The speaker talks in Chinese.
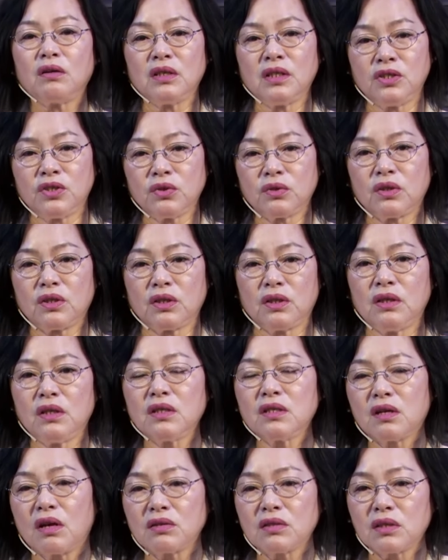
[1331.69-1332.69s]
你就得
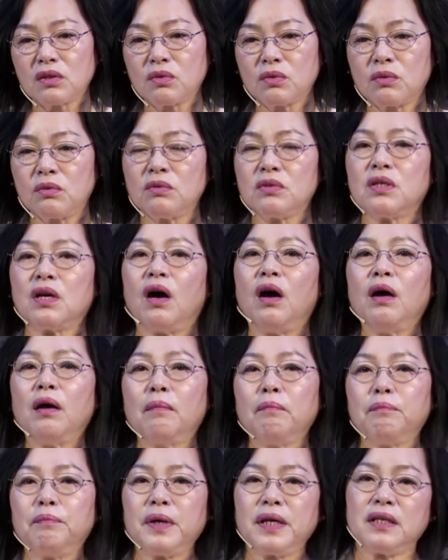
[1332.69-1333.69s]
着这个功效
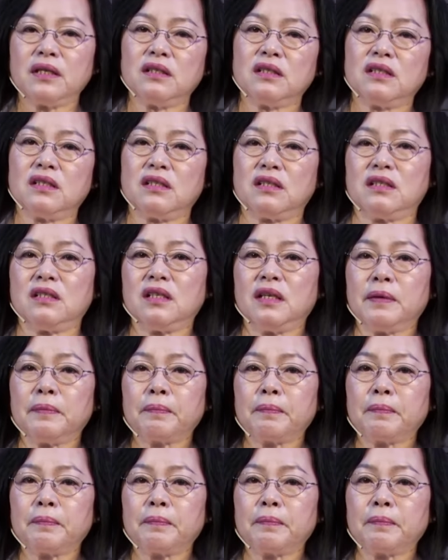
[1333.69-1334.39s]
被洗净。